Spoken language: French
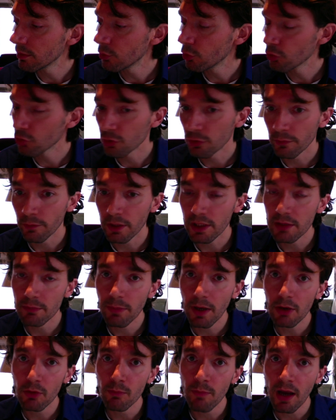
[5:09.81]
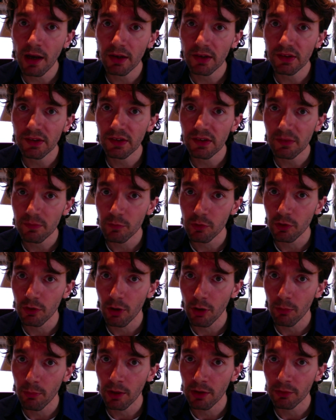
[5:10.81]
Je ne voyais pas le marxisme dans
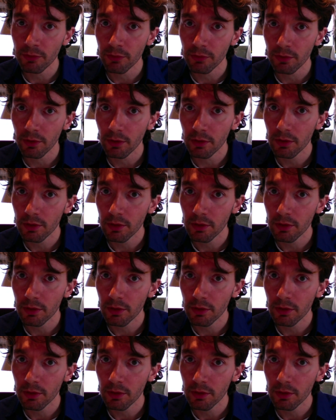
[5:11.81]
leur peinture.